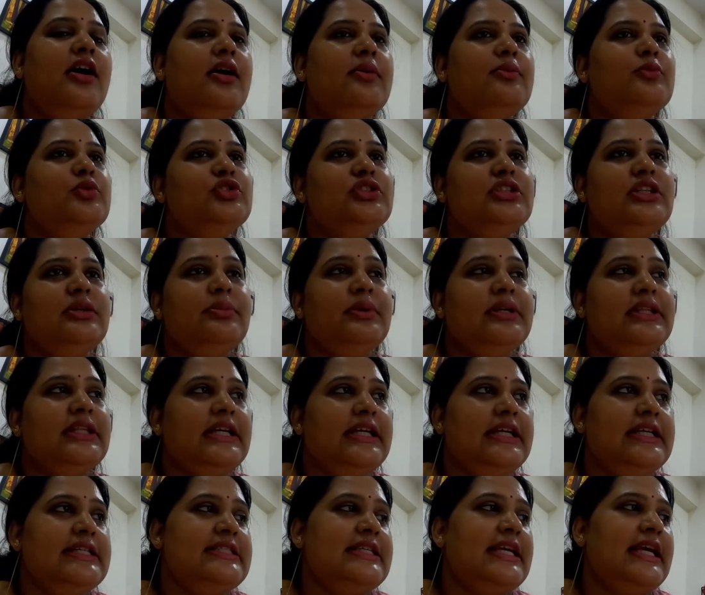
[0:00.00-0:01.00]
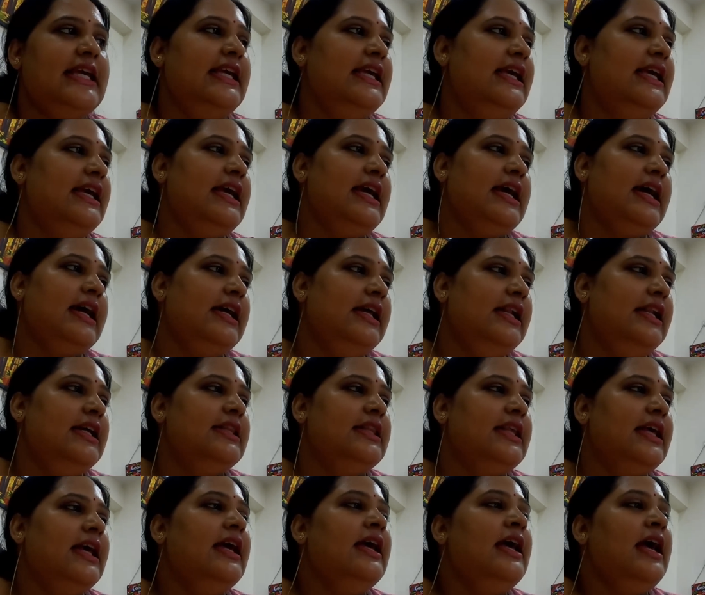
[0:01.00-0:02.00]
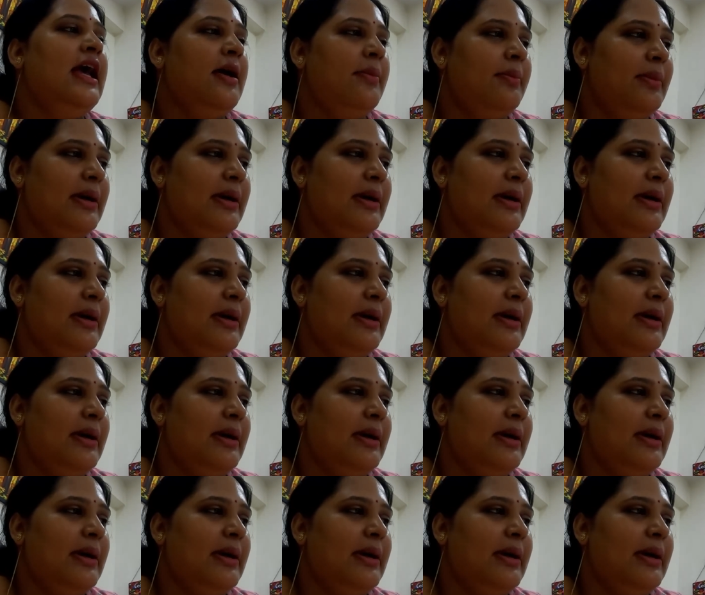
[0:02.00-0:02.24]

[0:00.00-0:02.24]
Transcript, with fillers: आ, मुझे नहीं पता ये सही है या गलत है